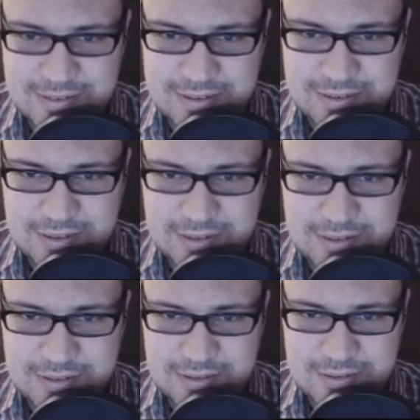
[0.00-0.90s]

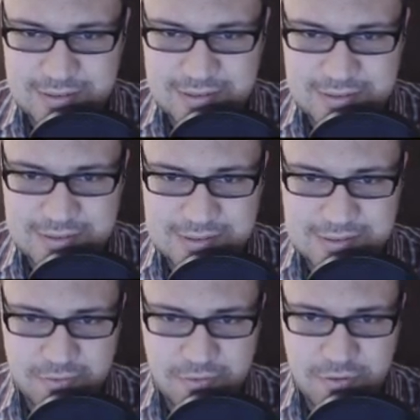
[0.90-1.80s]
Так.
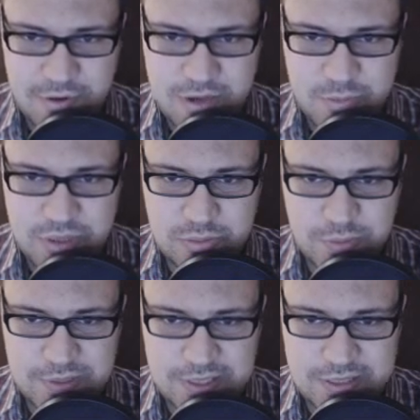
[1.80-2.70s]
О, как
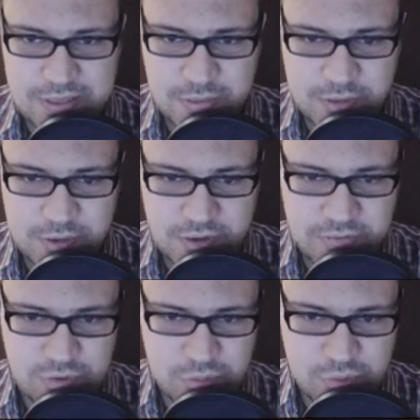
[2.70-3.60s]
полетело, прям как в
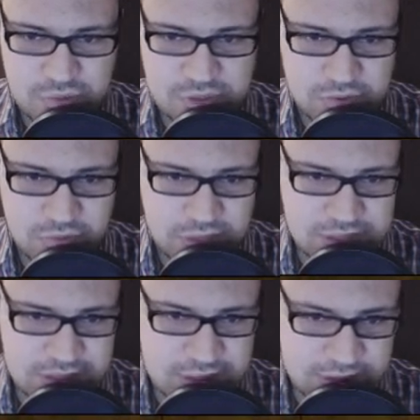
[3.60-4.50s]
трубу задувать
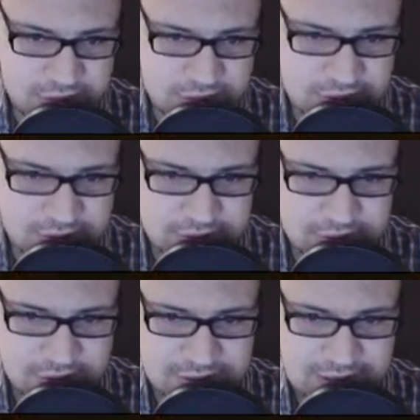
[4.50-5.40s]
стало
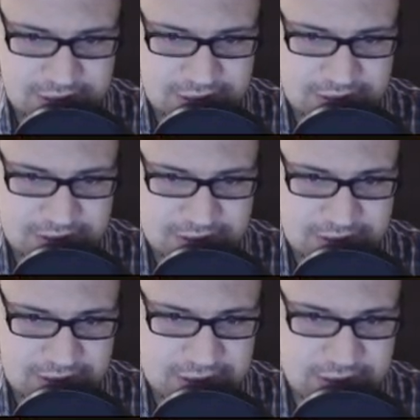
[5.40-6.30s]
туда.
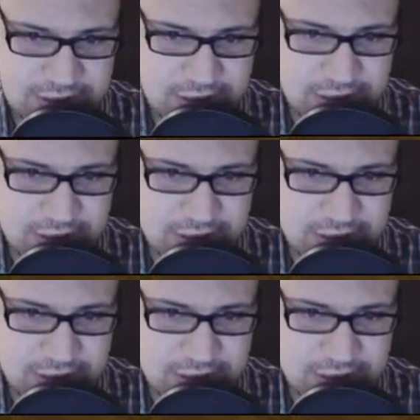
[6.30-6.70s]
Ты.